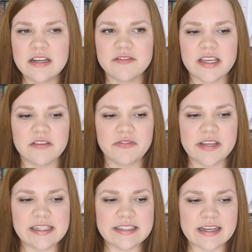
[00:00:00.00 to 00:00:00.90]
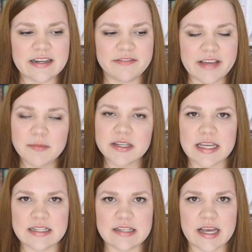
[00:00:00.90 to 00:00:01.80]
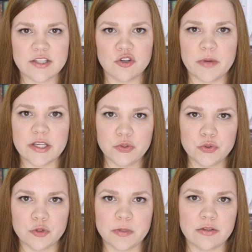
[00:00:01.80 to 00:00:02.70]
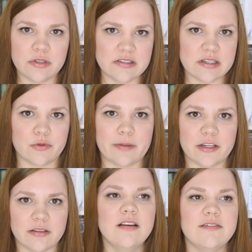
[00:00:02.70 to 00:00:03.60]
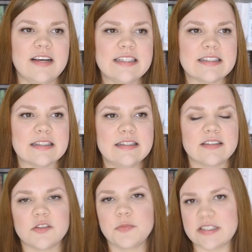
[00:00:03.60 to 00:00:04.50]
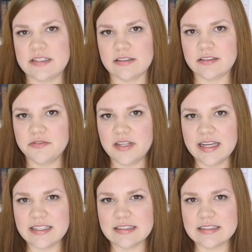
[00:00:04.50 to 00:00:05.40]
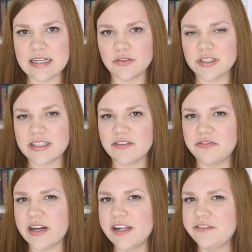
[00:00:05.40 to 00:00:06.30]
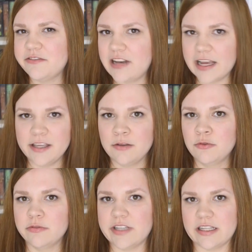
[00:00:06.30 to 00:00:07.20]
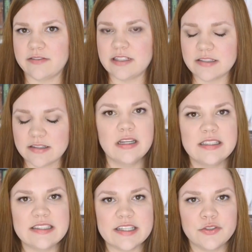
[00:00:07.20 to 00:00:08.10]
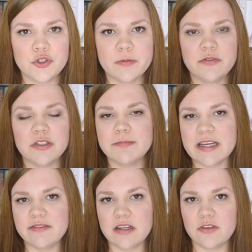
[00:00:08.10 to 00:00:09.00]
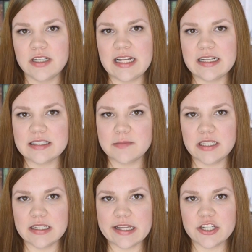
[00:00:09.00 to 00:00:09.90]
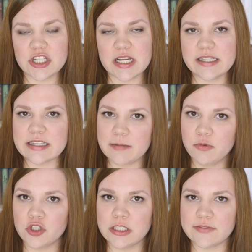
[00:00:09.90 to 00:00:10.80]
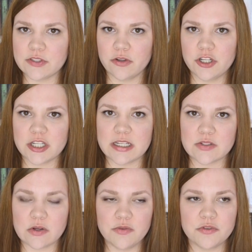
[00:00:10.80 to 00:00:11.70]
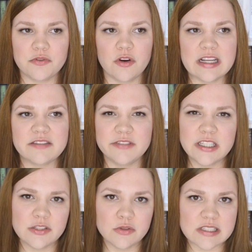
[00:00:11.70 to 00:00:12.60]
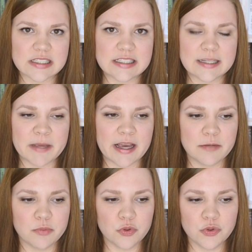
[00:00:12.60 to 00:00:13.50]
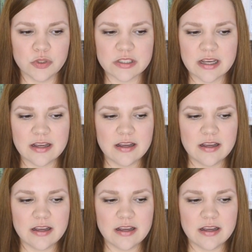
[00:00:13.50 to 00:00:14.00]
wegen fehlender Werbekennzeichnung bei YouTubern und Instagrammern. Was ist passiert? Vielleicht sagt euch der Fall Flying Uwe etwas. Dieser YouTuber wurde mehrfach von der Landesmedienanstalt Hamburg-Schleswig-Holstein dazu aufgefordert, Videos, in denen er ein Produkt